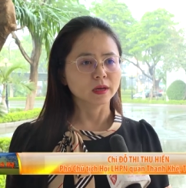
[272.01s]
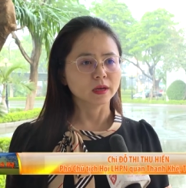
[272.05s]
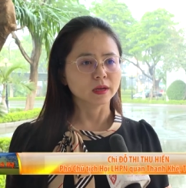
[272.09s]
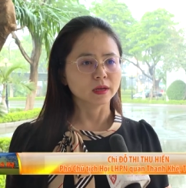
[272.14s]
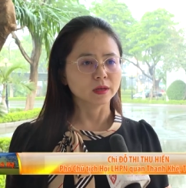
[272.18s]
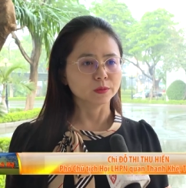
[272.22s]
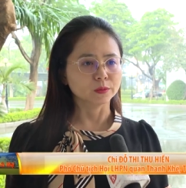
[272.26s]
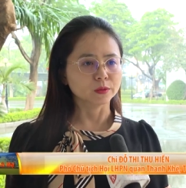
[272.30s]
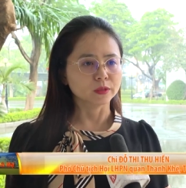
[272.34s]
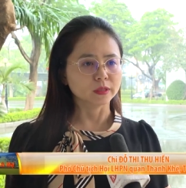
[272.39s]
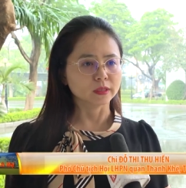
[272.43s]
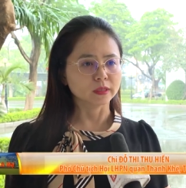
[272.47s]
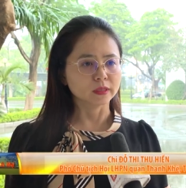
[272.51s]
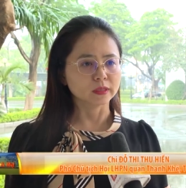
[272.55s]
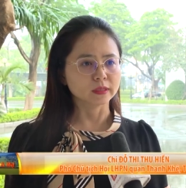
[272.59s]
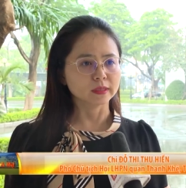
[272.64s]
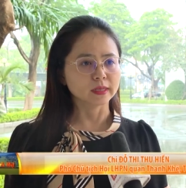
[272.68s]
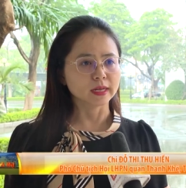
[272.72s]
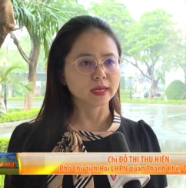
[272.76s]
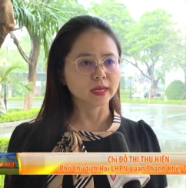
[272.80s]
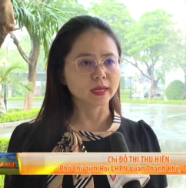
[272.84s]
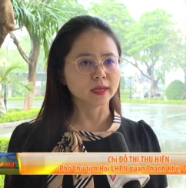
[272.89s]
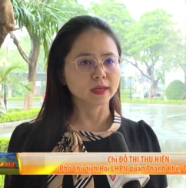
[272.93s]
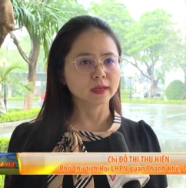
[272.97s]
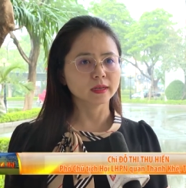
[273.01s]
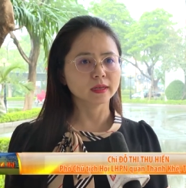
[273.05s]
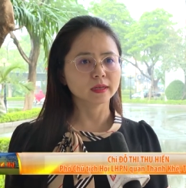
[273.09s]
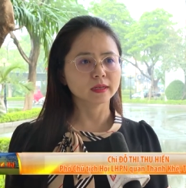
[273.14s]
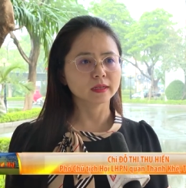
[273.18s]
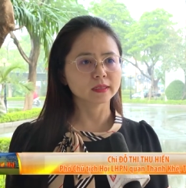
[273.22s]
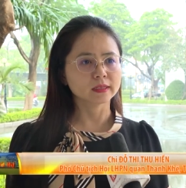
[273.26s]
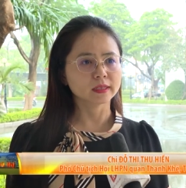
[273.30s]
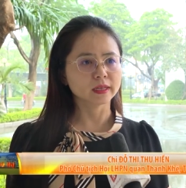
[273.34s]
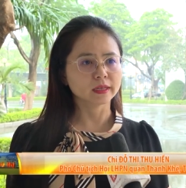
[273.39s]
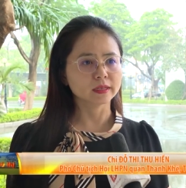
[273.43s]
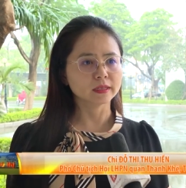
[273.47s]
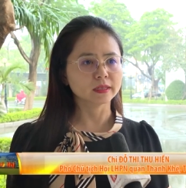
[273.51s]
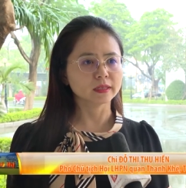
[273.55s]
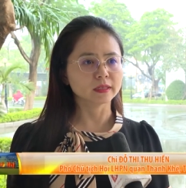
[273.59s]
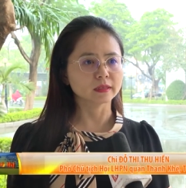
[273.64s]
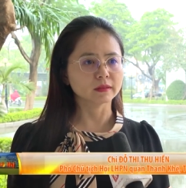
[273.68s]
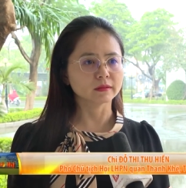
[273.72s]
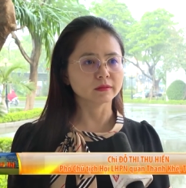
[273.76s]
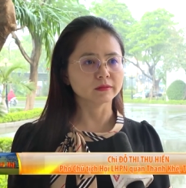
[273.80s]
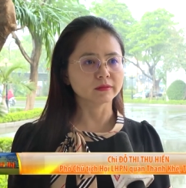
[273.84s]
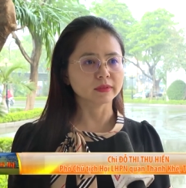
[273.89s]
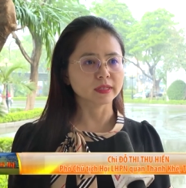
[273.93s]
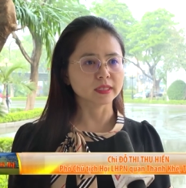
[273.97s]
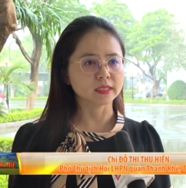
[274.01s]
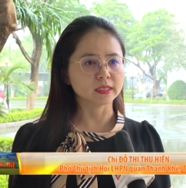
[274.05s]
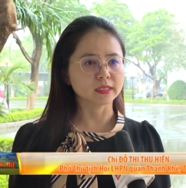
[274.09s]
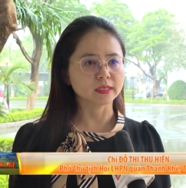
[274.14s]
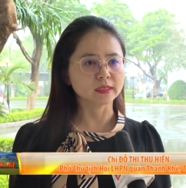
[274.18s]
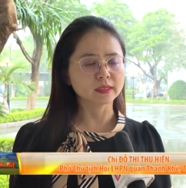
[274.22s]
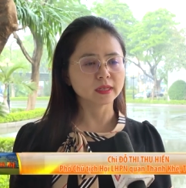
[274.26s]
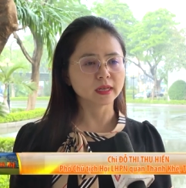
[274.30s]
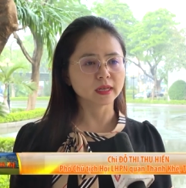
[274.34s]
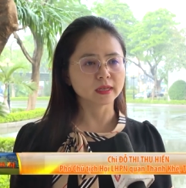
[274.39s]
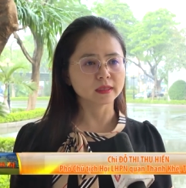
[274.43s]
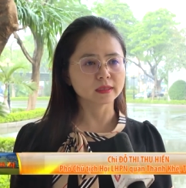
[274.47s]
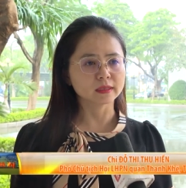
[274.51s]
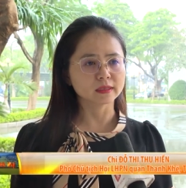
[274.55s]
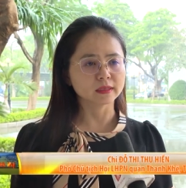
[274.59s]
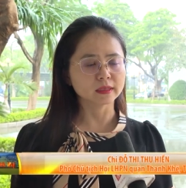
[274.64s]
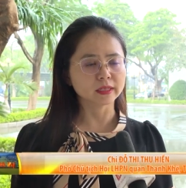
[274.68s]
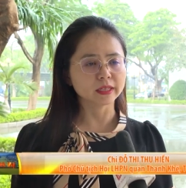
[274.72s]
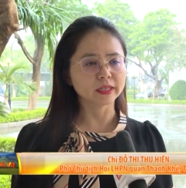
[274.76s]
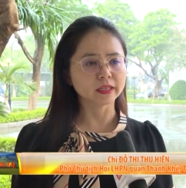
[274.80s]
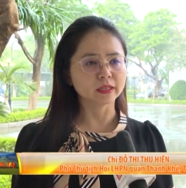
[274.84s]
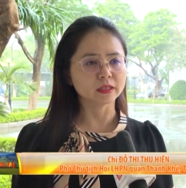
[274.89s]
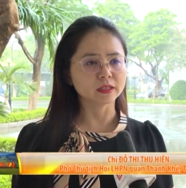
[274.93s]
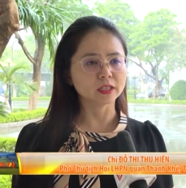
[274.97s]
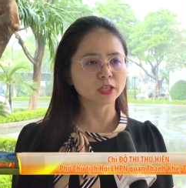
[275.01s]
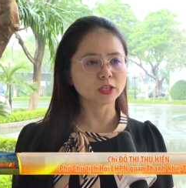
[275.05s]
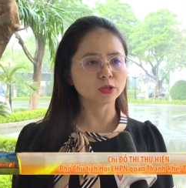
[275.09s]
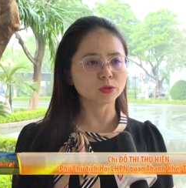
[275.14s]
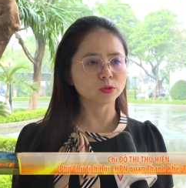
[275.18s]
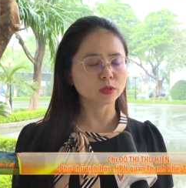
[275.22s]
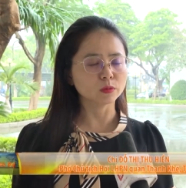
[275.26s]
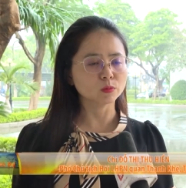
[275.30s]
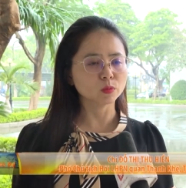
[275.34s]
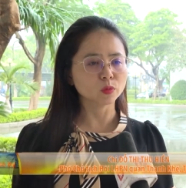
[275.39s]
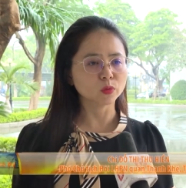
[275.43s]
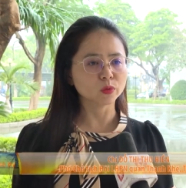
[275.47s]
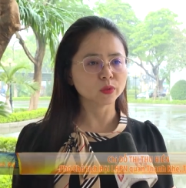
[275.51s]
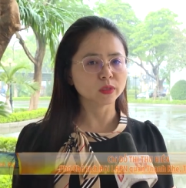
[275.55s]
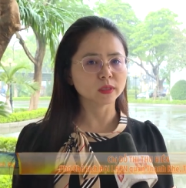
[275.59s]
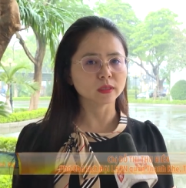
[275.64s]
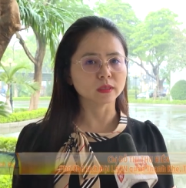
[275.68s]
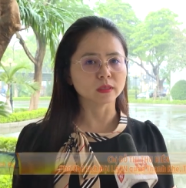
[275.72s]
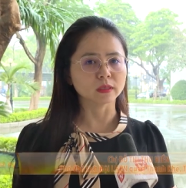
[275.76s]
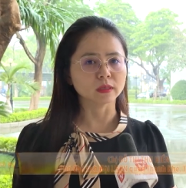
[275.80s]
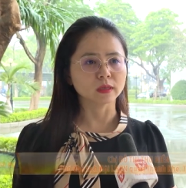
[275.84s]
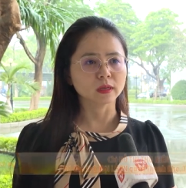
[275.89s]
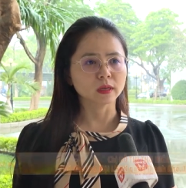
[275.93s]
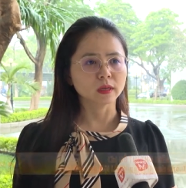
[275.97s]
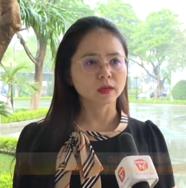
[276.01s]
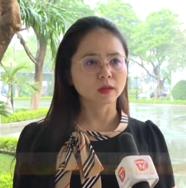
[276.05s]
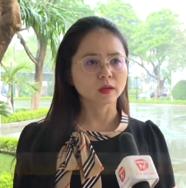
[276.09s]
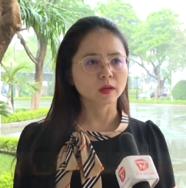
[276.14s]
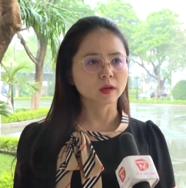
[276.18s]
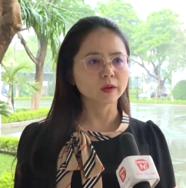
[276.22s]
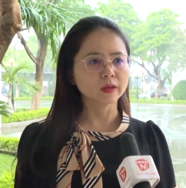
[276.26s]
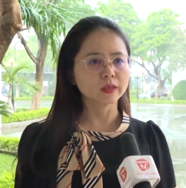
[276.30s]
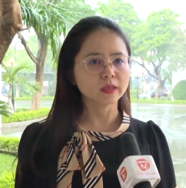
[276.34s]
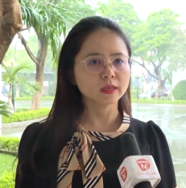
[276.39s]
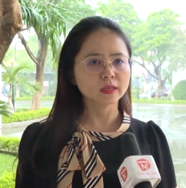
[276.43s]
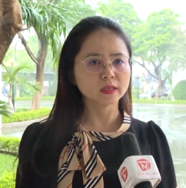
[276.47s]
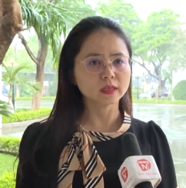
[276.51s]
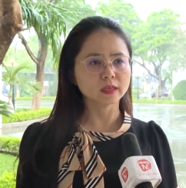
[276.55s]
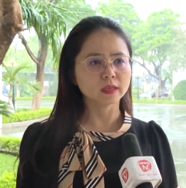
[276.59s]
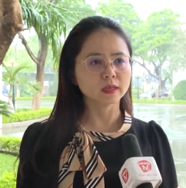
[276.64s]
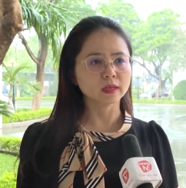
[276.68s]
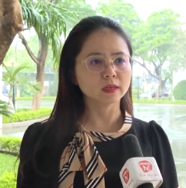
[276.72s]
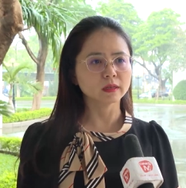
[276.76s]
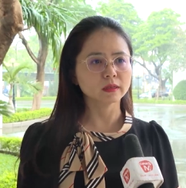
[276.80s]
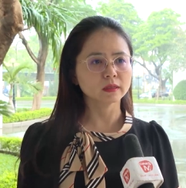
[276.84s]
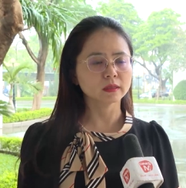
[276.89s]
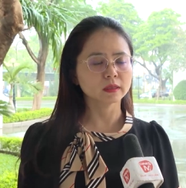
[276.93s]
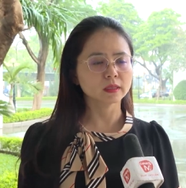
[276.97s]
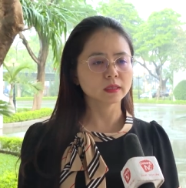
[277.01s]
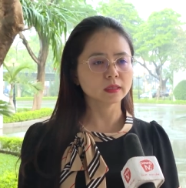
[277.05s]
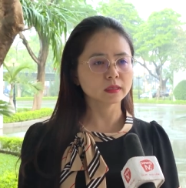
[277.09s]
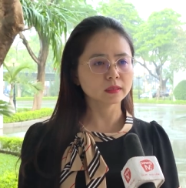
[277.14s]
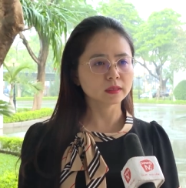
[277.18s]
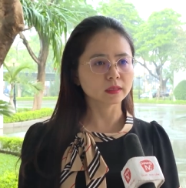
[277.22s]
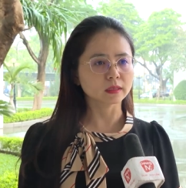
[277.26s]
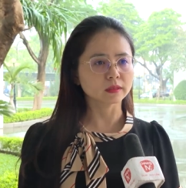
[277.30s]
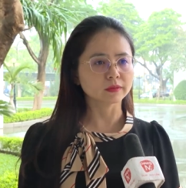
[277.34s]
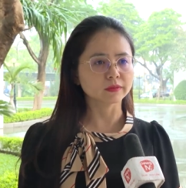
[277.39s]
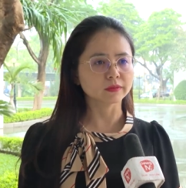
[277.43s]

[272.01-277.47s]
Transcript: à, quận đã xây dựng và triển khai thực hiện nhiều cái mô hình có ý nghĩa thiết thực